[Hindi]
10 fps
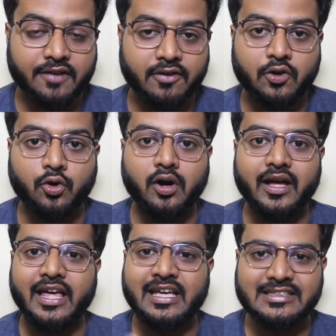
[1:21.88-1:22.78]
सर्वर को
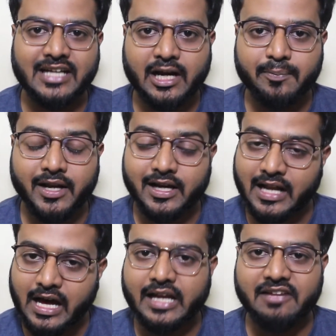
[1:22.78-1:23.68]
एक ही जगह पर
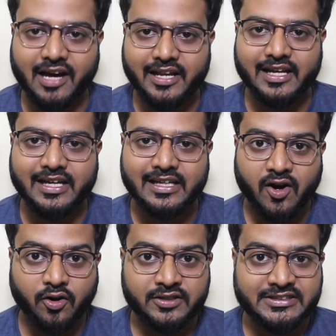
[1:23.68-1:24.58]
रखना अनिवार्य है
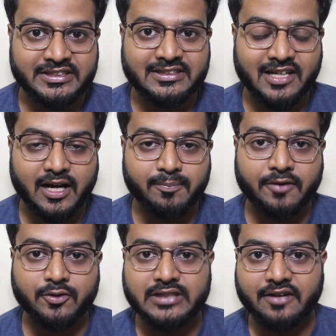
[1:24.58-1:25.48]
और जिस जगह
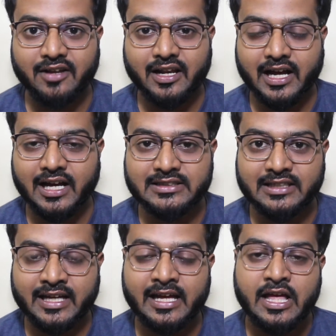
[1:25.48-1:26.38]
पर वो सर्वर रखा
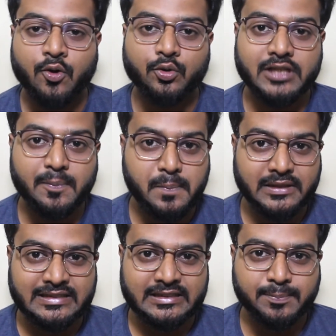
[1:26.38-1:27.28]
जाता है उसे
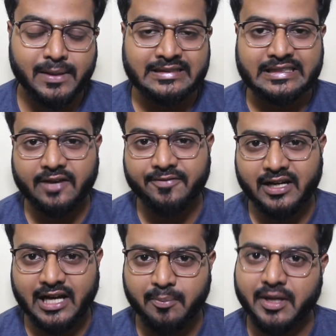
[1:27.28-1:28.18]
बिजनेस प्लेस या
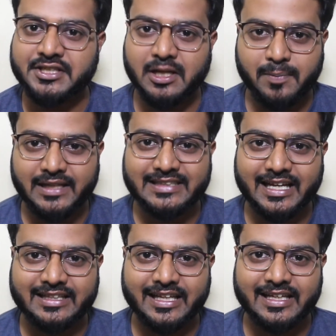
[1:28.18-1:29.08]
फिर कमर्शियल प्लेस
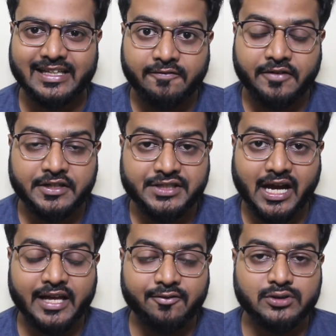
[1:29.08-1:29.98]
कहते हैं फिर
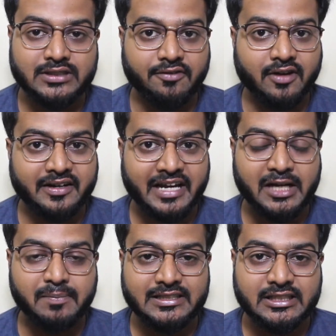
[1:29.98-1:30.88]
चाहे वो सर्वर
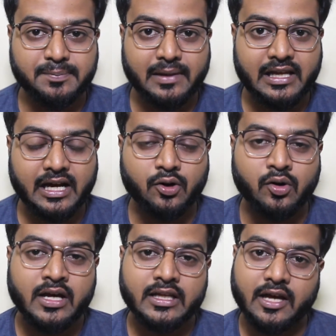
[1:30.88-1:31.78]
रेंट बेसिस पे लिया हो
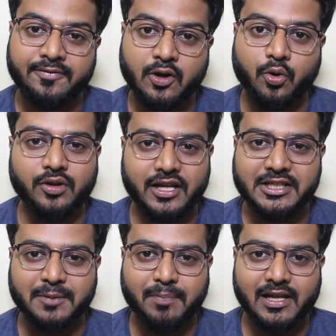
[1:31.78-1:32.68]
या फिर
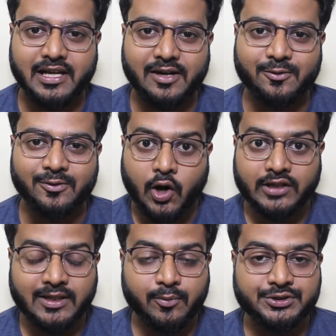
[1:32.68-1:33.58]
ओनरशिप पे लिया हो
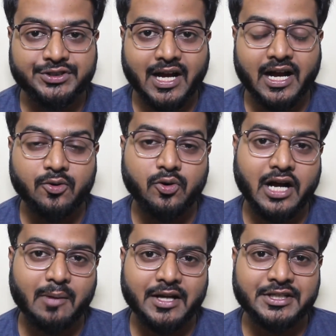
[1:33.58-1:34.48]
और जब उस जगह को
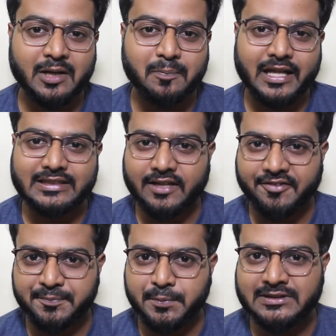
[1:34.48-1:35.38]
कमर्शियल प्लेस या
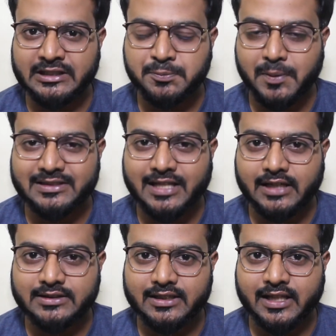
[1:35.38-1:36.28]
फिर फिर बिजनेस प्लेस
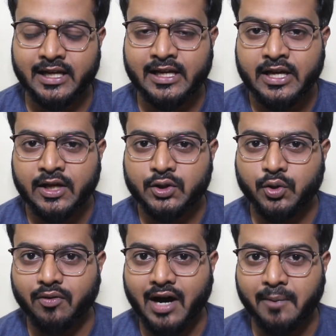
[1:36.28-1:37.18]
कहा जाता है तो
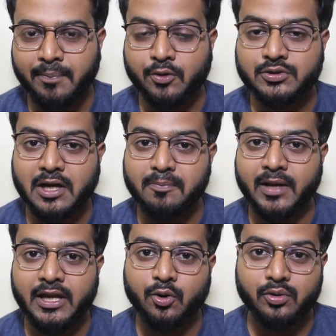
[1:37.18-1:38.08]
वहां पर उस
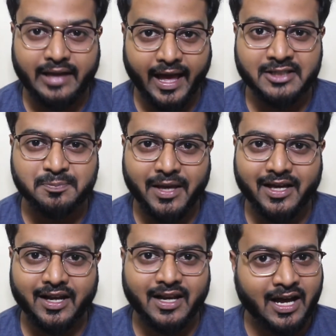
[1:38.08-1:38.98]
कंपनी को टैक्स पे
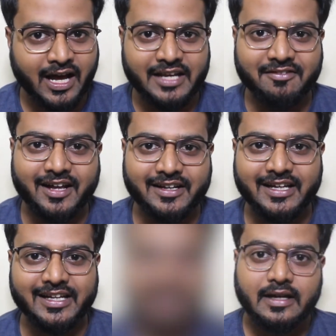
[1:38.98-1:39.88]
करना अनिवार्य
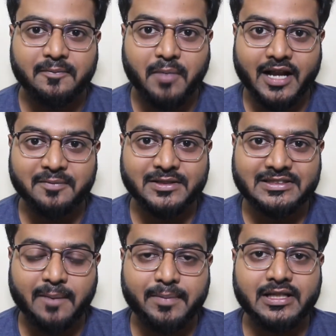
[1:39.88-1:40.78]
है भारत में
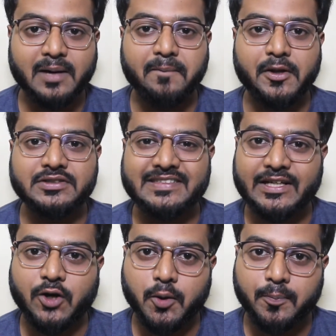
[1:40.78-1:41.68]
स्थापित कंपनियों से
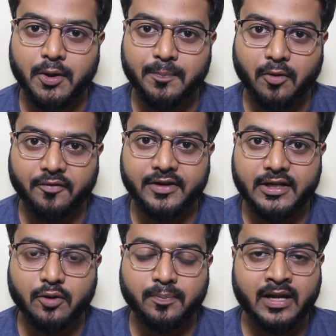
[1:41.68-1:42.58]
कॉर्पोरेट प्रॉफिट
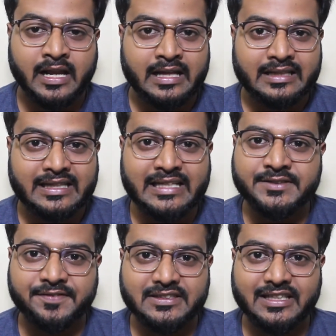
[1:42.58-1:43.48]
के ऊपर
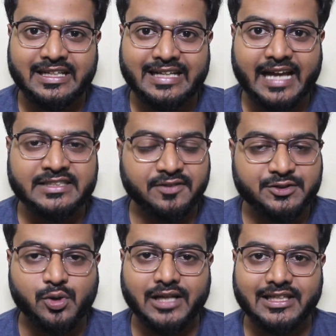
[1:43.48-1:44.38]
तीस फीसदी टैक्स
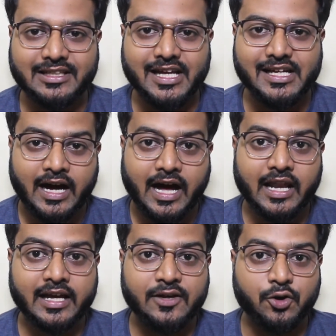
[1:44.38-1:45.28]
वसूला जाता है
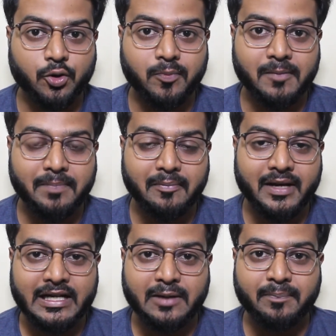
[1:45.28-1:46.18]
हालांकि ग्लोबल
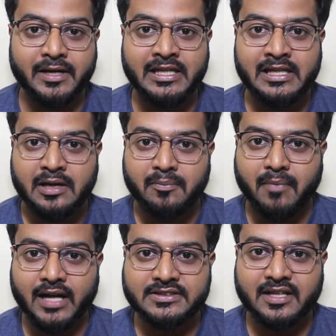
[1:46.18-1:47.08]
पेमेंट कंपनी
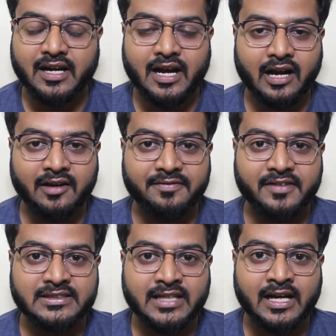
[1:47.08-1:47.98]
मास्टर कार्ड
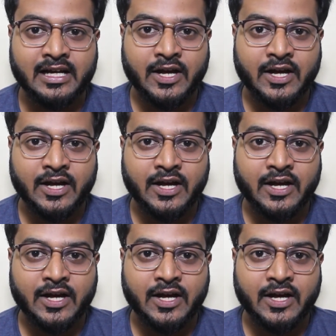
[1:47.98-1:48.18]
वीजा